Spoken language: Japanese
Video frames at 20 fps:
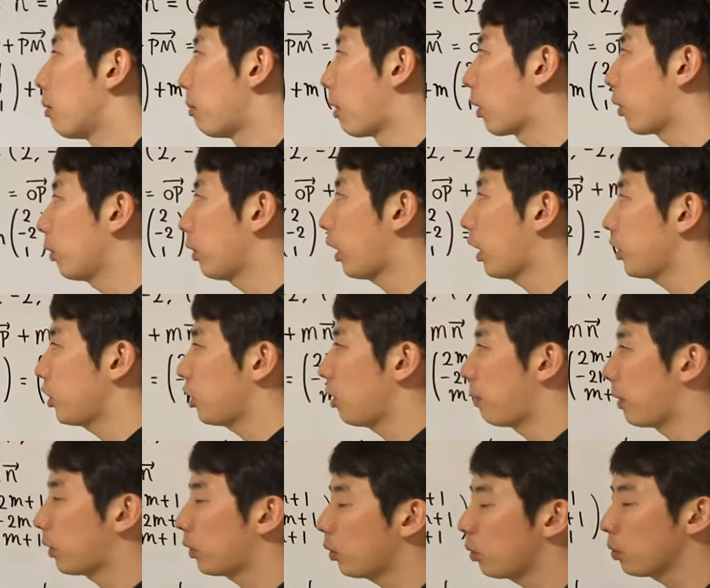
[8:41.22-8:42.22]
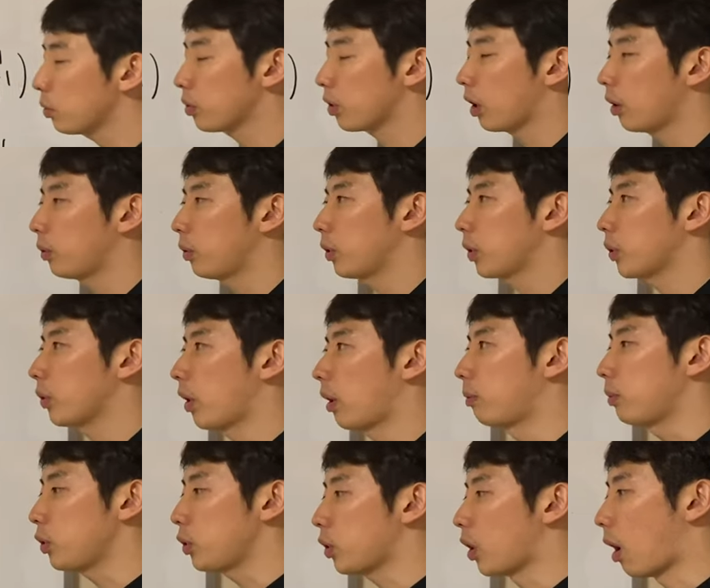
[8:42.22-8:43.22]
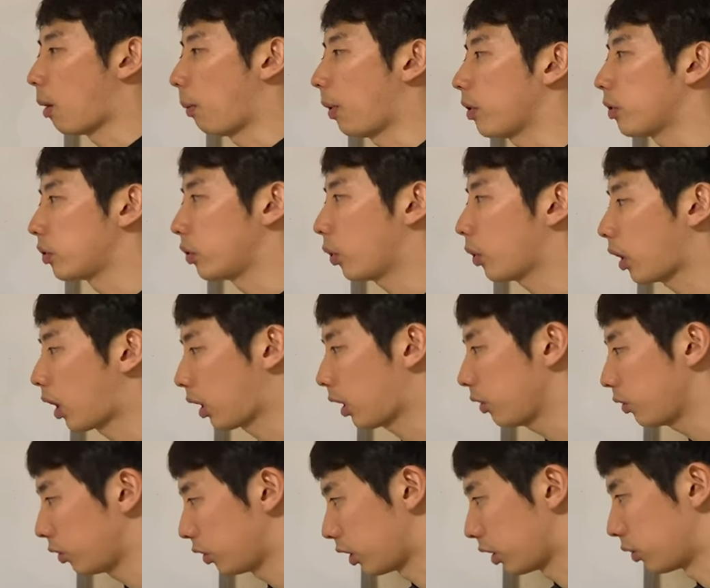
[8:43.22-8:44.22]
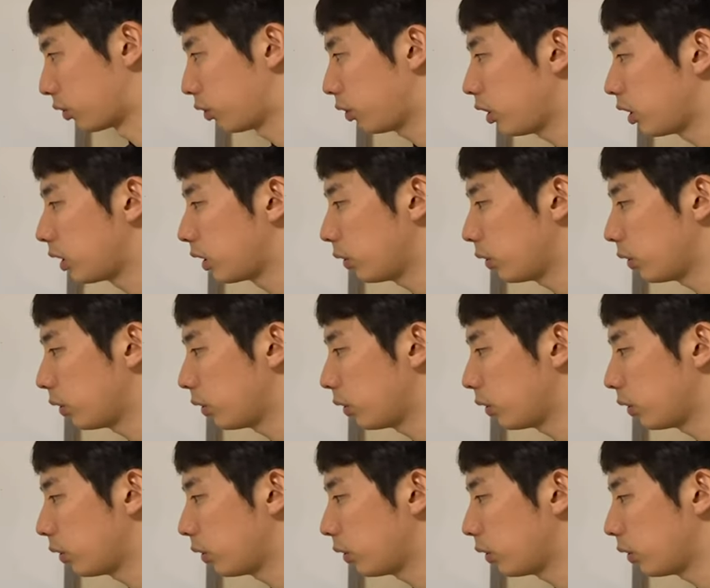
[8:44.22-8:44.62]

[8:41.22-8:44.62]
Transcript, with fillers: まあ、こんな感じでベクトルを使う時はむしろあまり図を書かずに図に